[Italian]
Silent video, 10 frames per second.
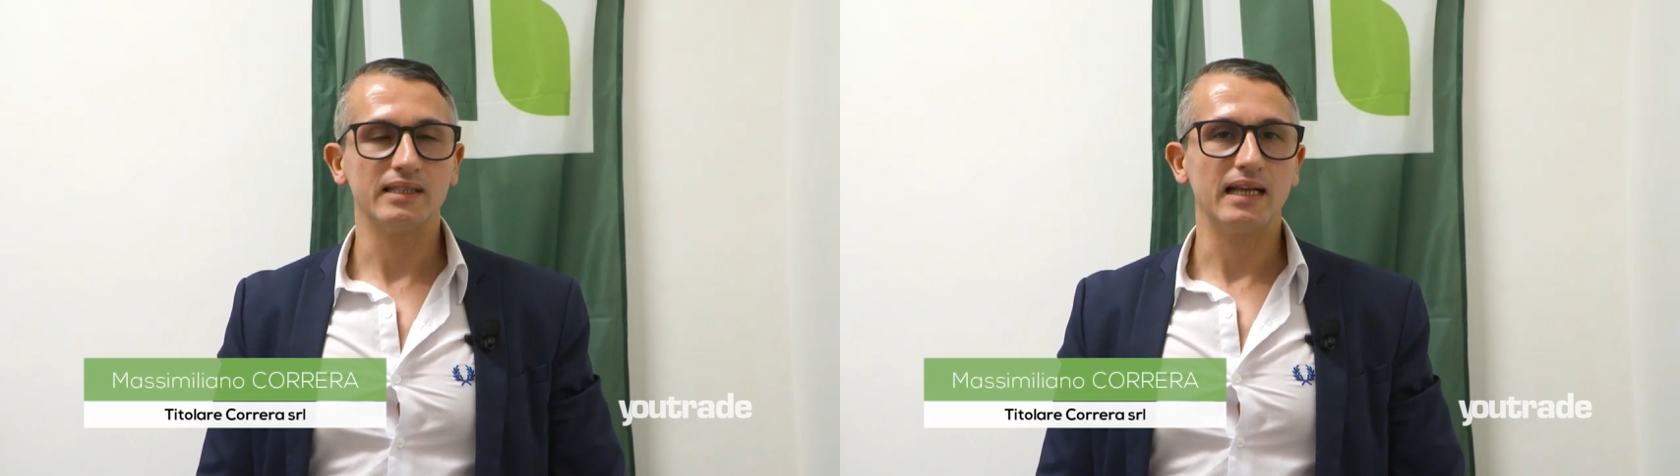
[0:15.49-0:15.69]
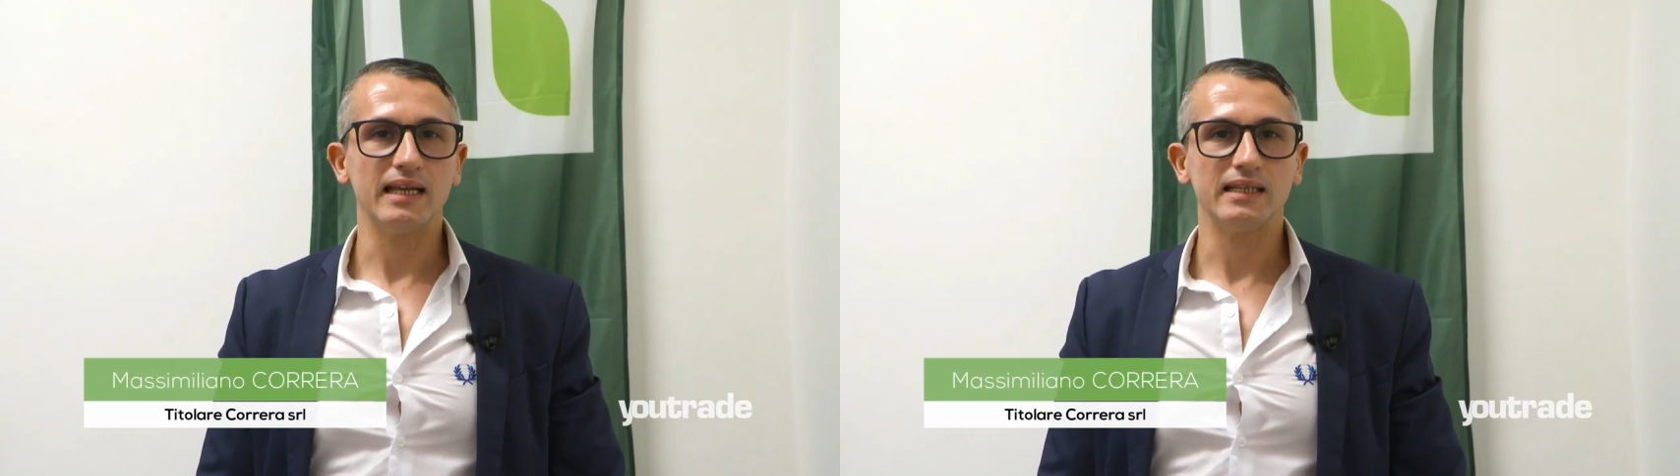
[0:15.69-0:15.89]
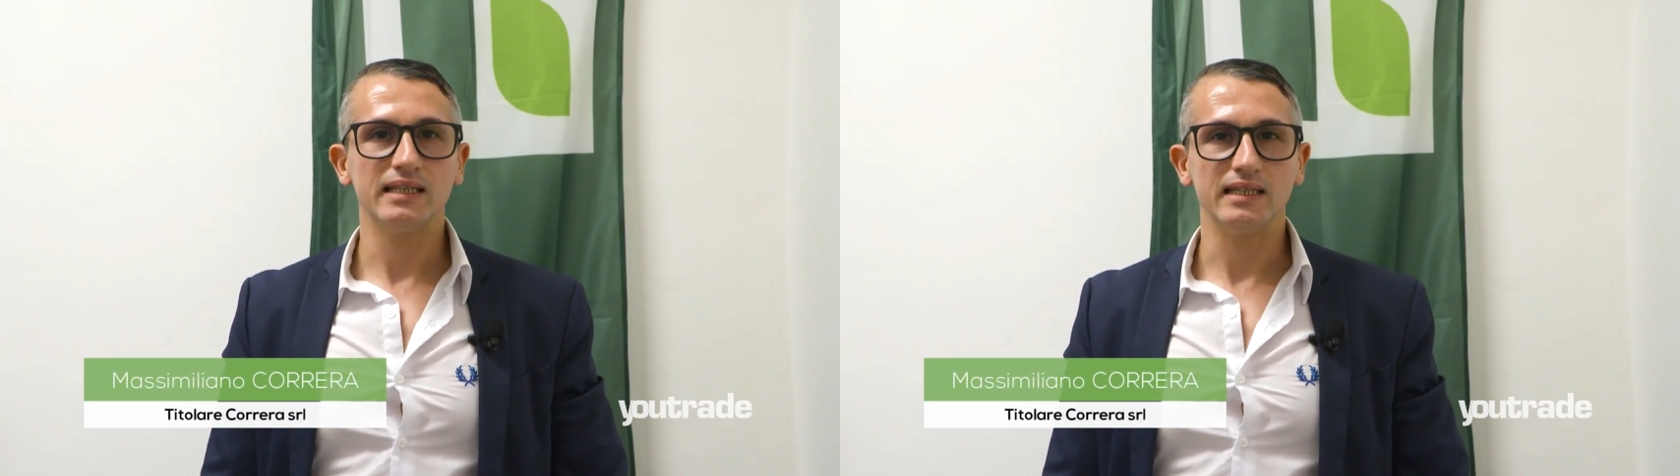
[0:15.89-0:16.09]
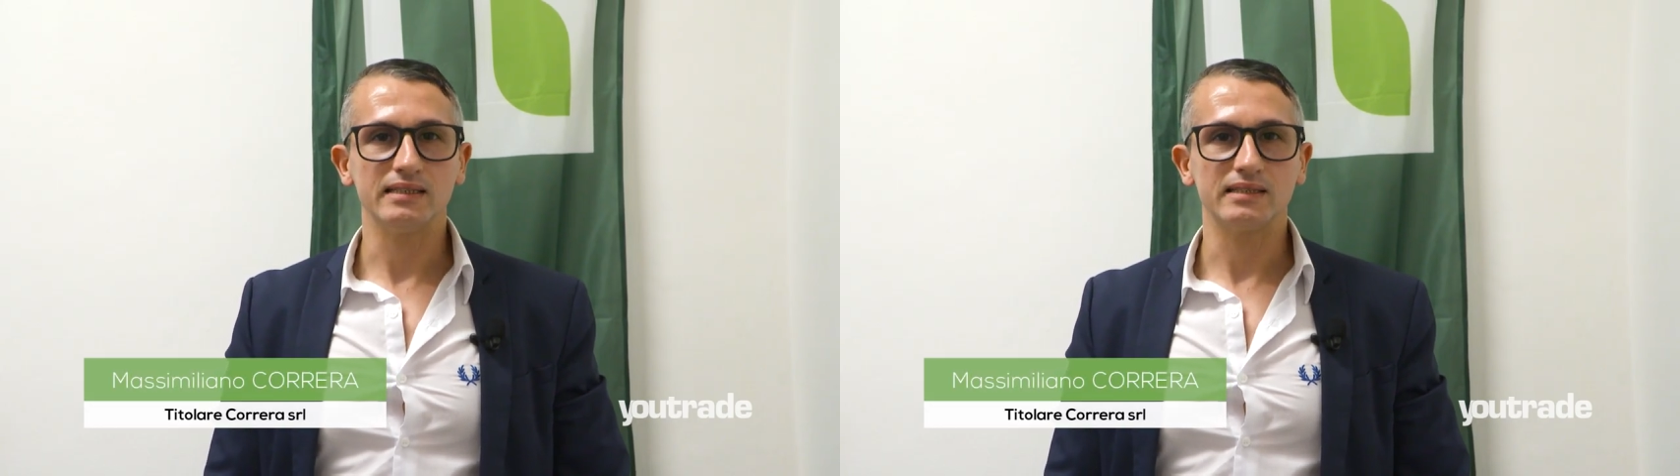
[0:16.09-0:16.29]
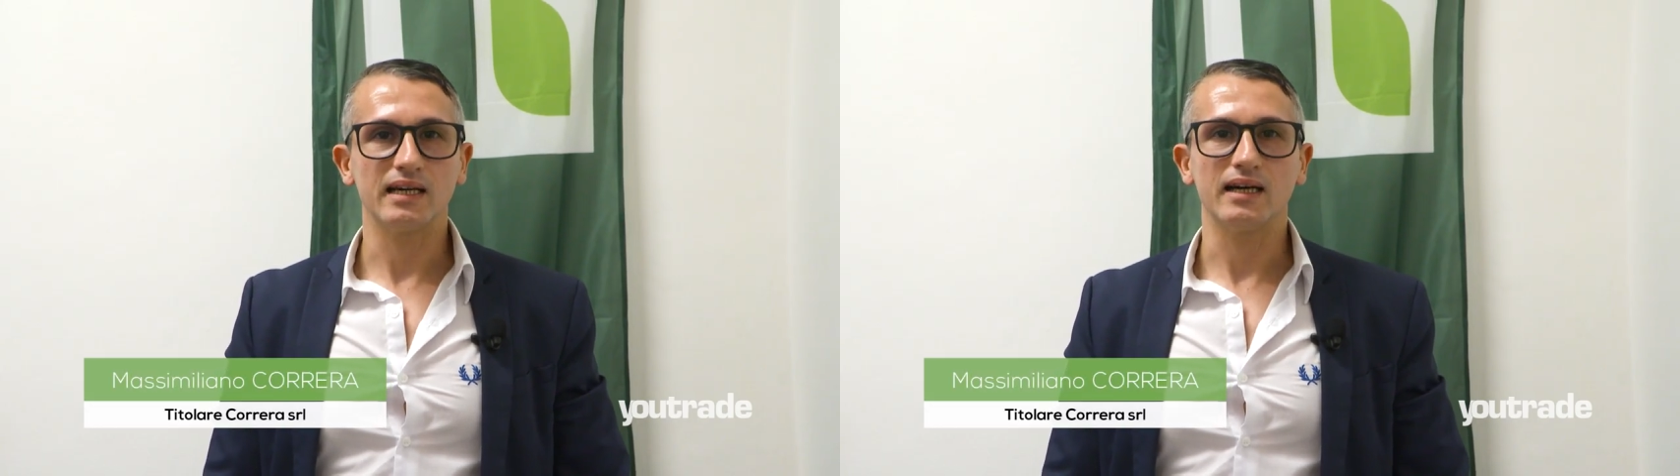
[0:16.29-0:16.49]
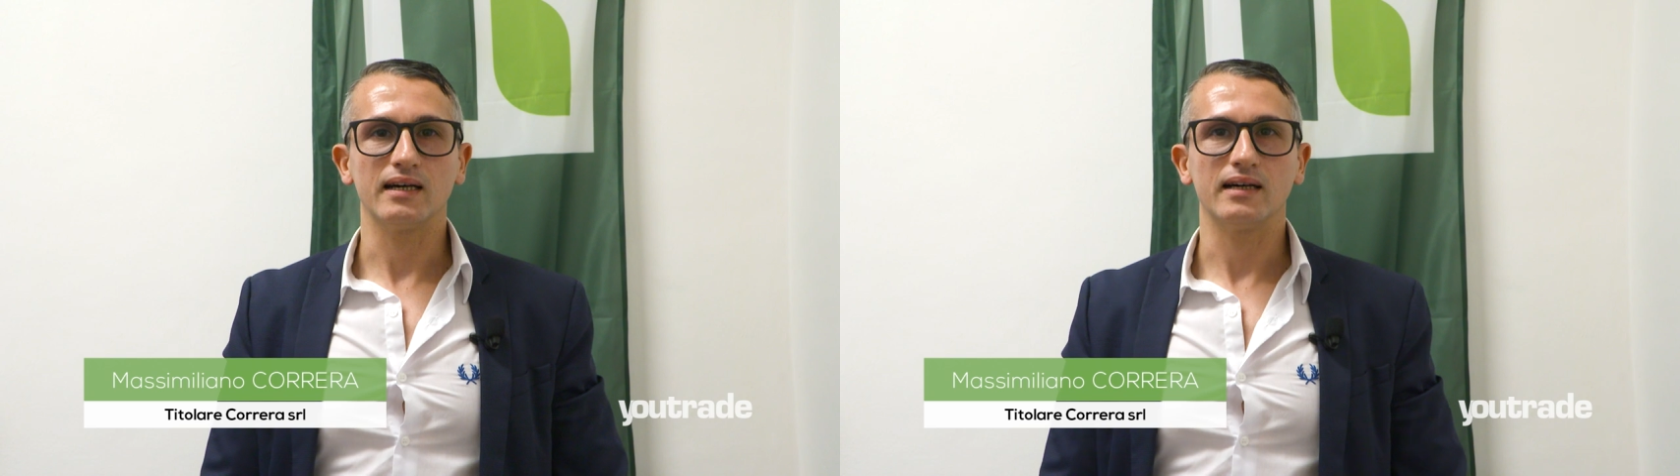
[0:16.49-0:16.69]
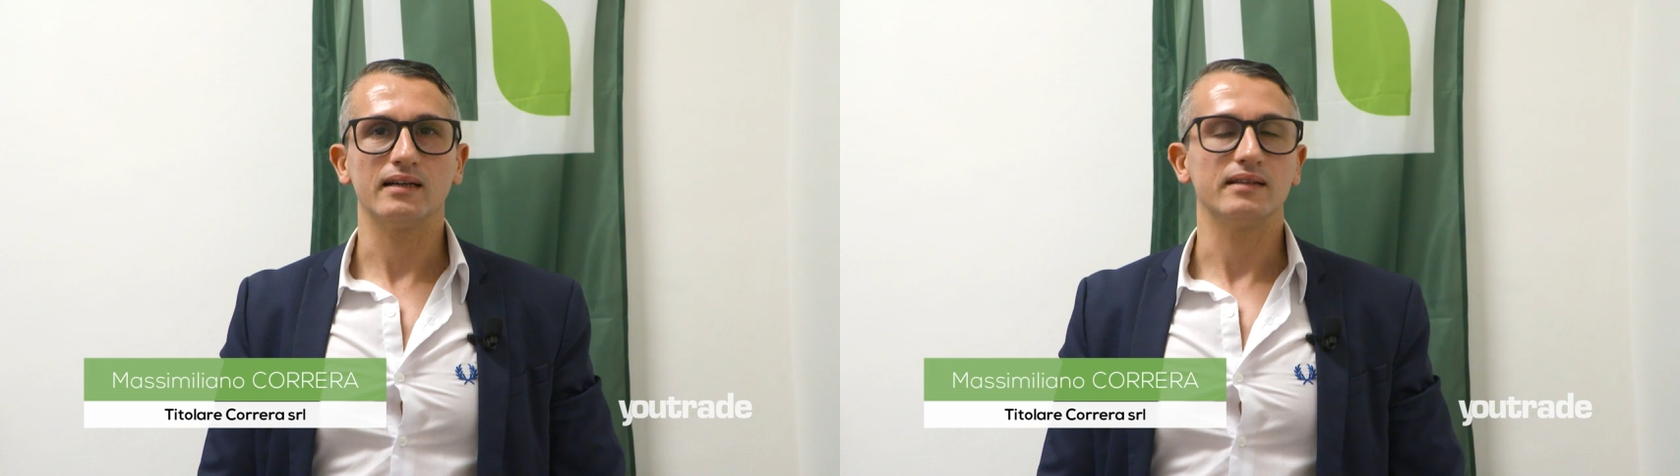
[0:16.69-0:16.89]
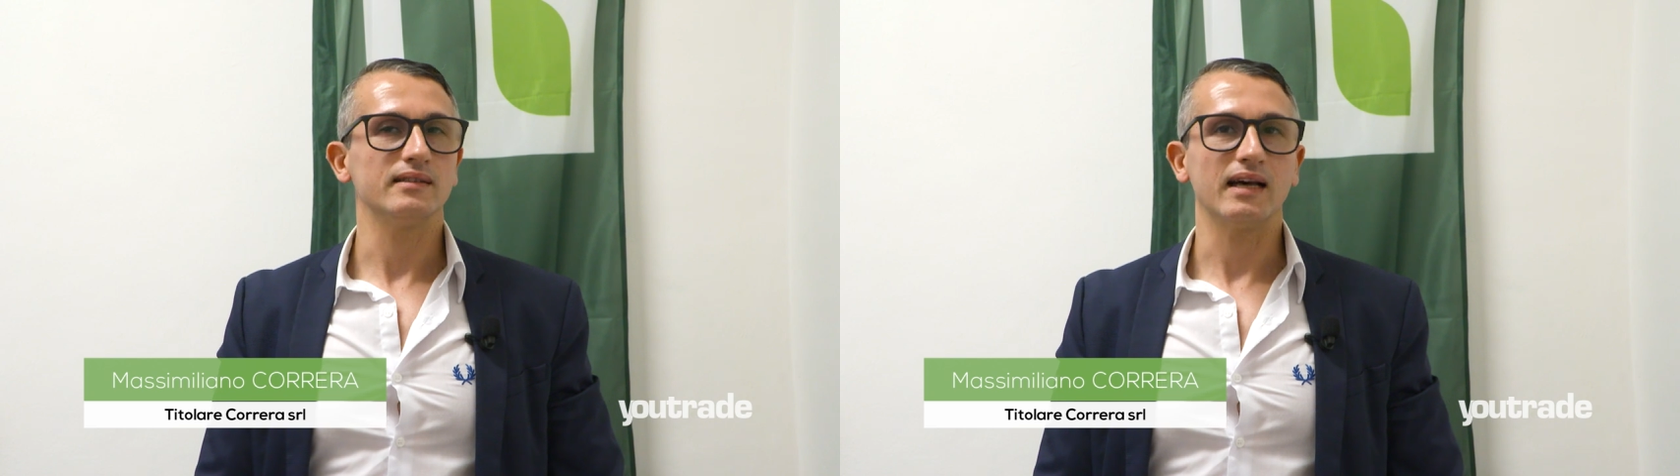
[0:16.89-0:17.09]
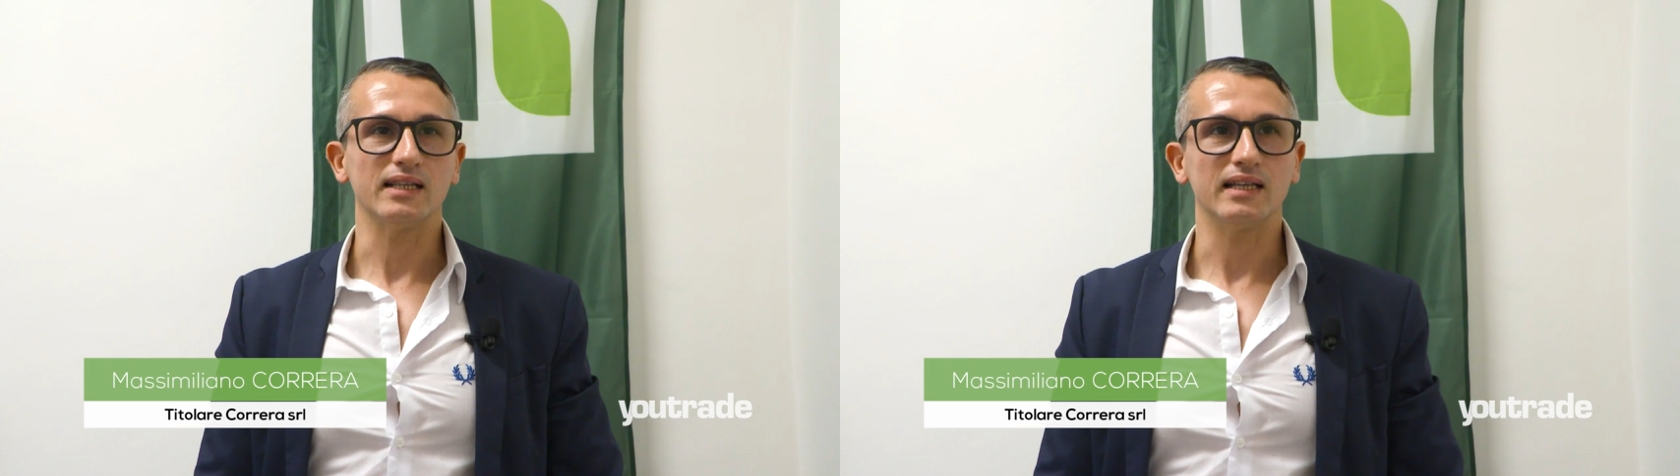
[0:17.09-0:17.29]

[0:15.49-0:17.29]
dell'edilizia da,